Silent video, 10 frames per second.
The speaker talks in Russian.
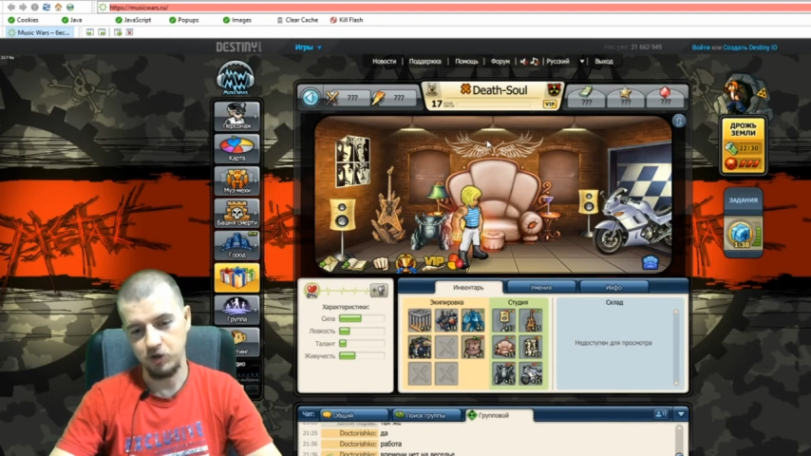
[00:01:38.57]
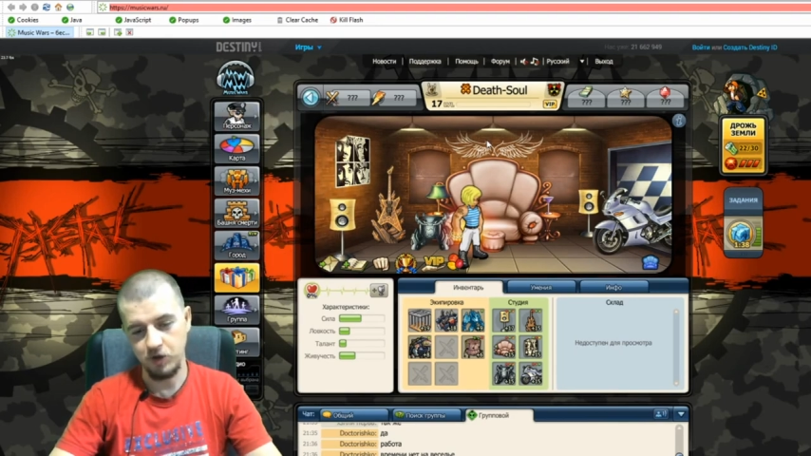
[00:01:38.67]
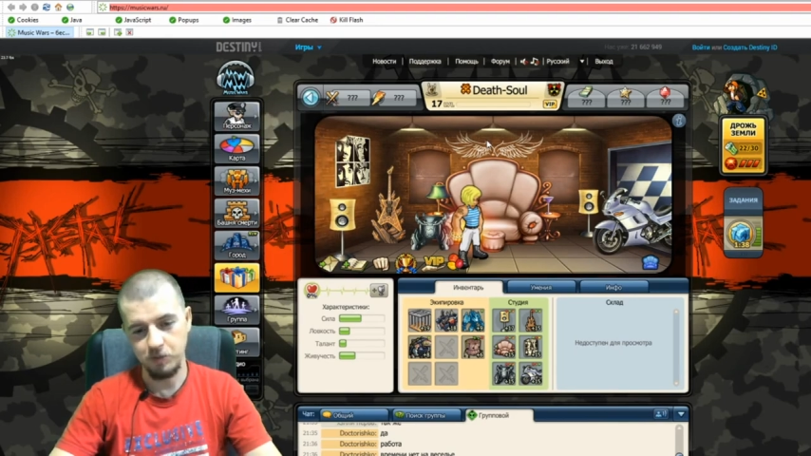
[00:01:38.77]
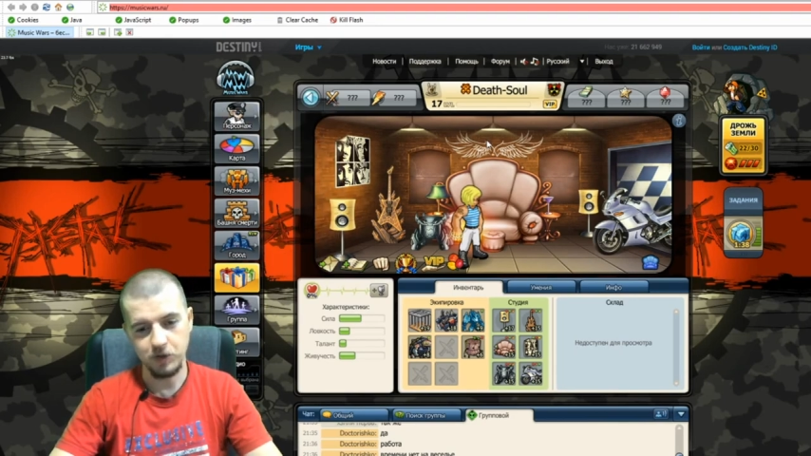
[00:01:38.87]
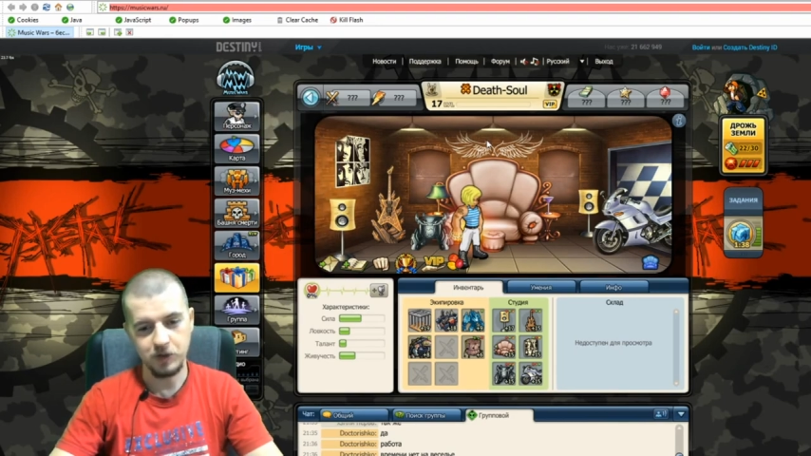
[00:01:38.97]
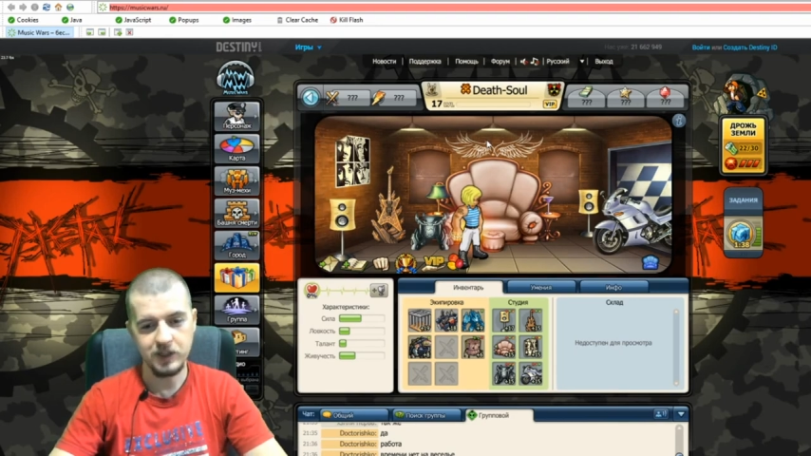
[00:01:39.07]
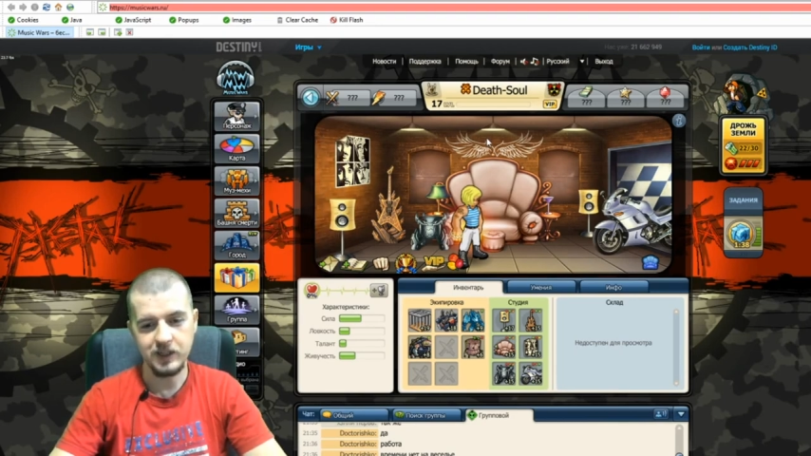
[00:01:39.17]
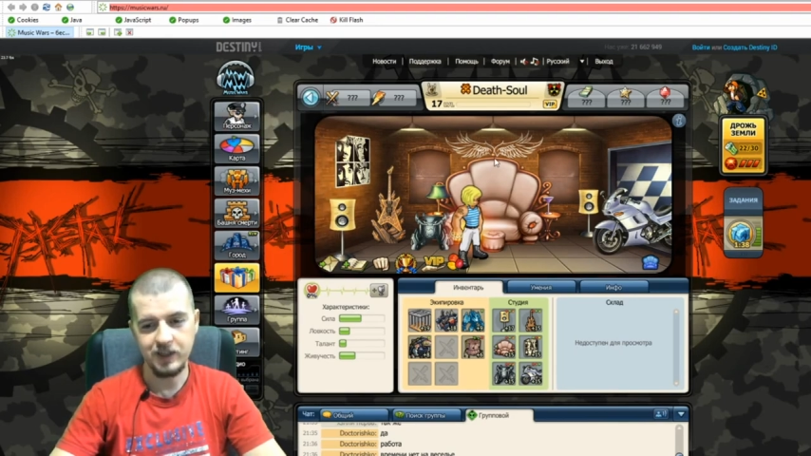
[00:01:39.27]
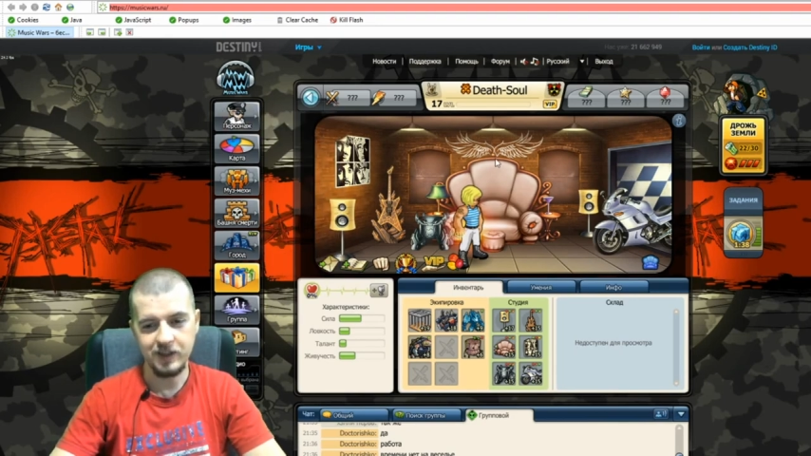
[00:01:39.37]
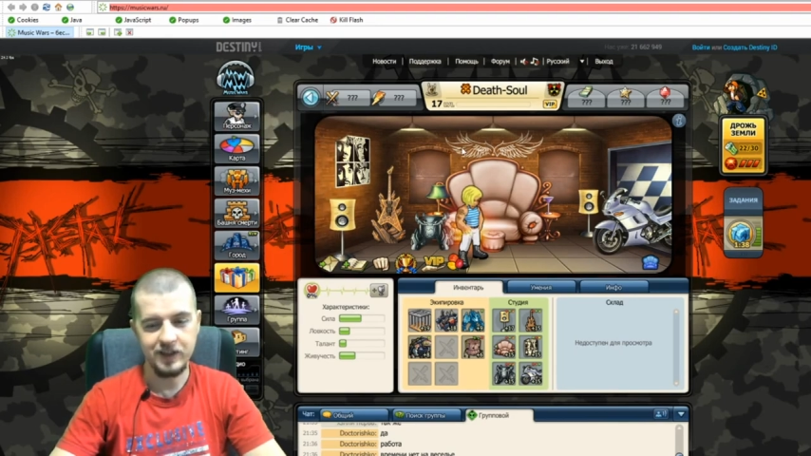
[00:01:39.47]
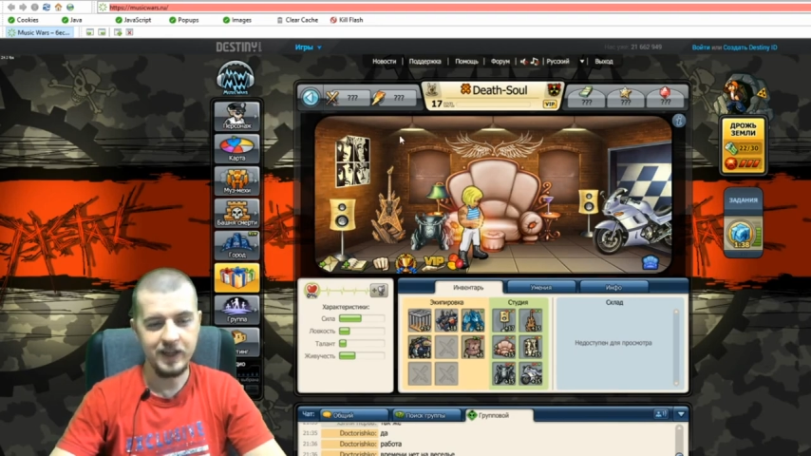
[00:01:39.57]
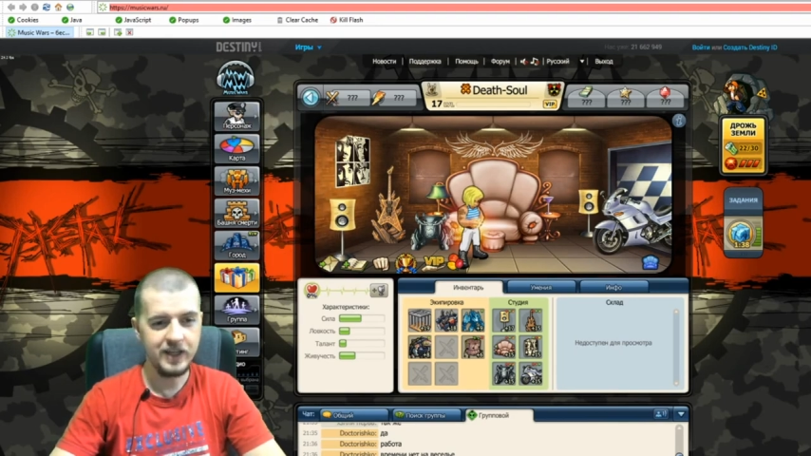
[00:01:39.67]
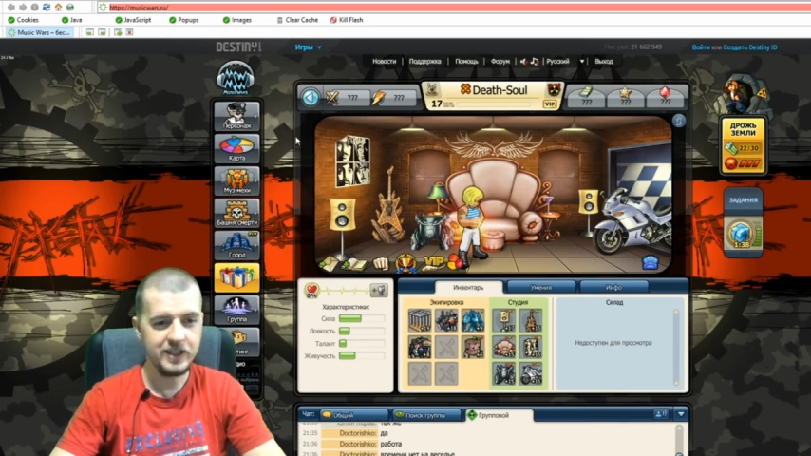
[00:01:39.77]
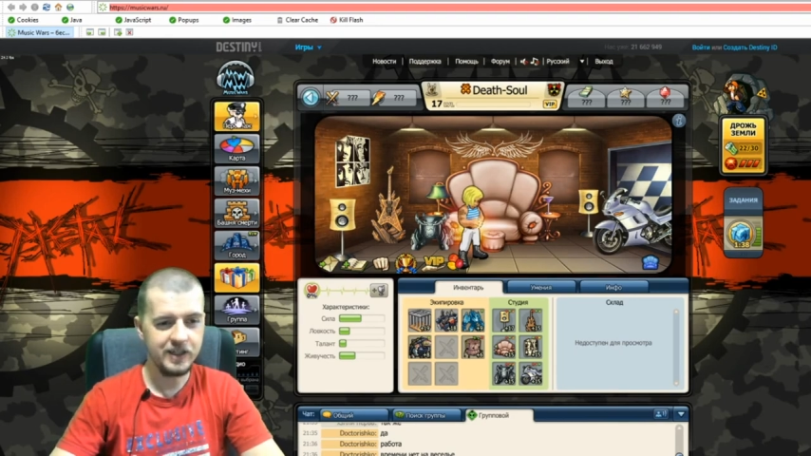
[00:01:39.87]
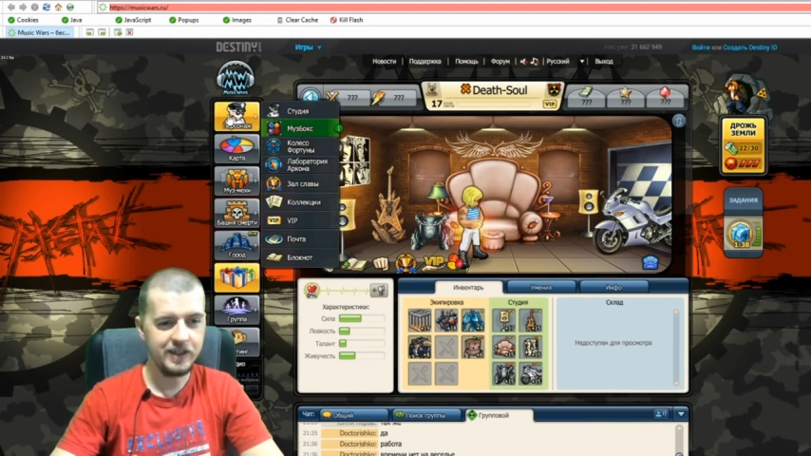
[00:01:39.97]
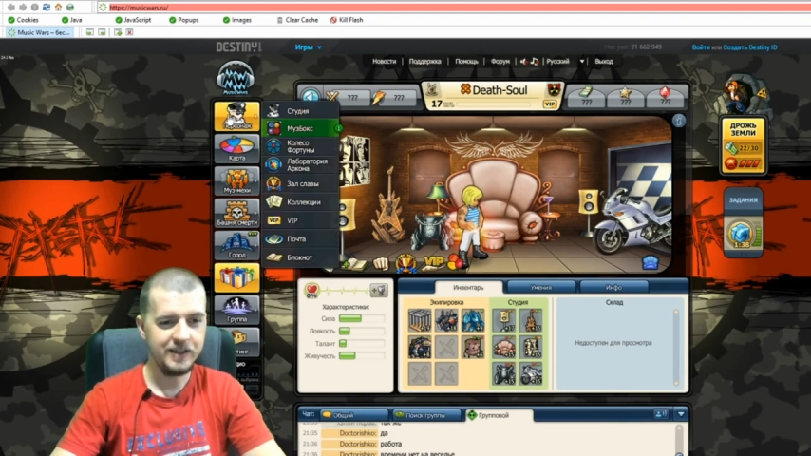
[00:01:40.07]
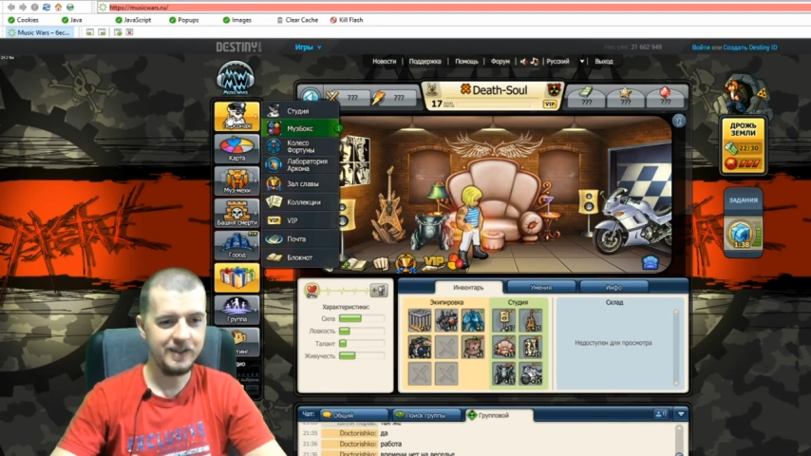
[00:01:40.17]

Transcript: что я могу сказать. Дальше